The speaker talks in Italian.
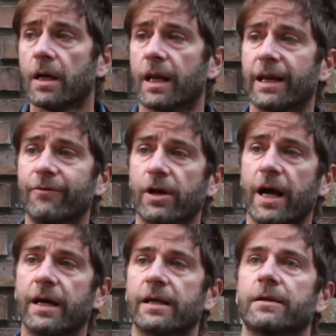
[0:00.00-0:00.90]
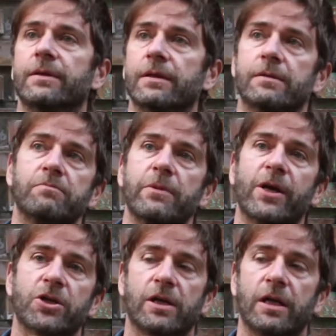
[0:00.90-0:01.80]
a lavorare, mi
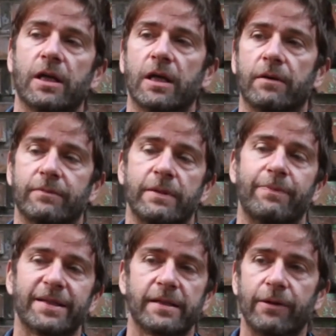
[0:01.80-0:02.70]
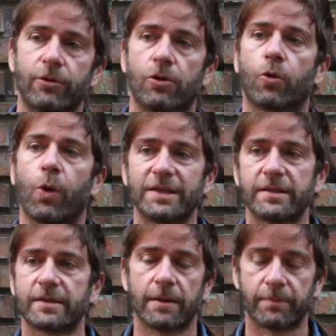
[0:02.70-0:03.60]
piace, di base lavoro
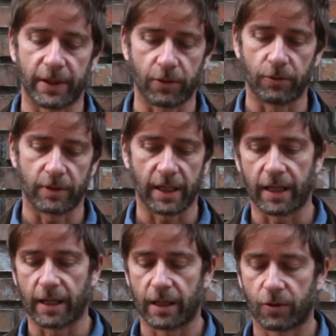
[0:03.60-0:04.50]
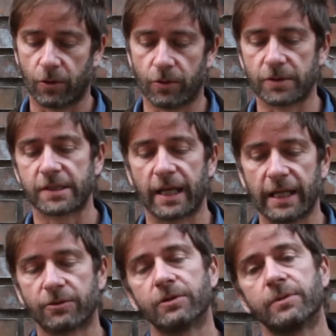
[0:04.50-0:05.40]
quasi sempre con, una, con, uno
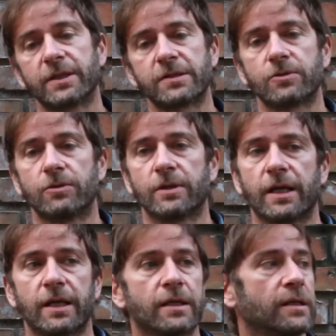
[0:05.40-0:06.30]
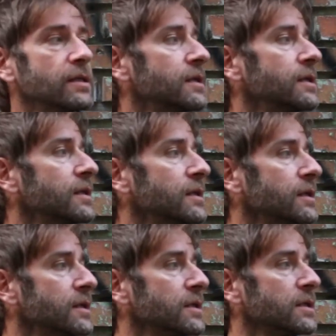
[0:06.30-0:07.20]
scheletro di persone
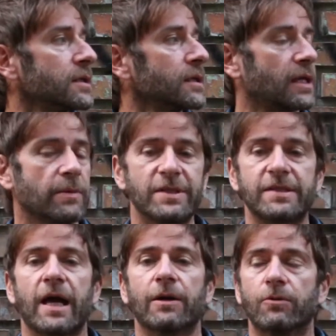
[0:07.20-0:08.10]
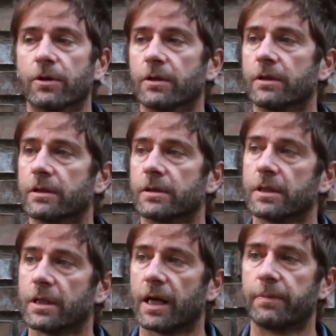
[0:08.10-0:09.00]
che mi seguono
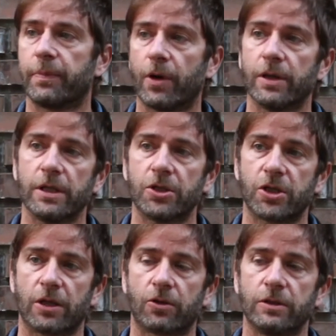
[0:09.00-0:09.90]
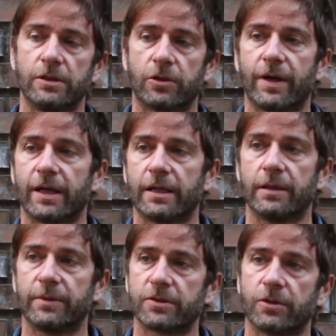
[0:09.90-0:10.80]
e poi cerco di trovare
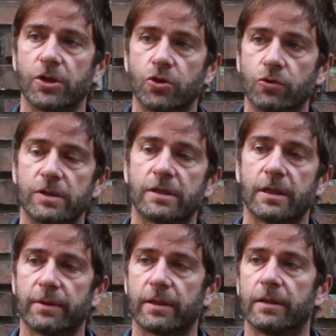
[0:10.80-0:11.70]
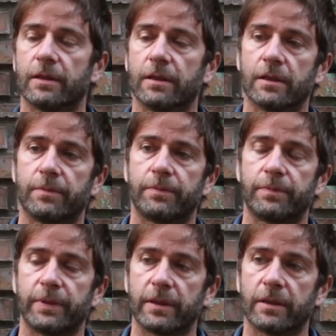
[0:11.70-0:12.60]
delle persone giuste per,
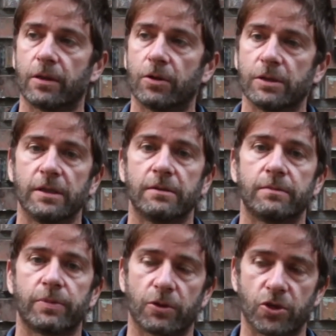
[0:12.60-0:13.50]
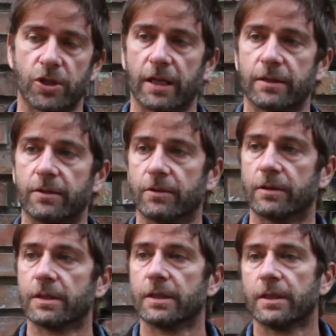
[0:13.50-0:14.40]
per ogni
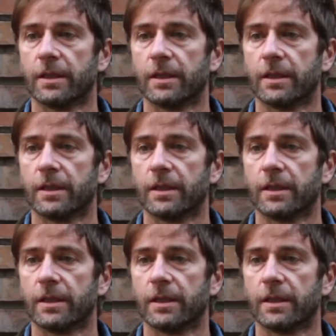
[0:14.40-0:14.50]
progetto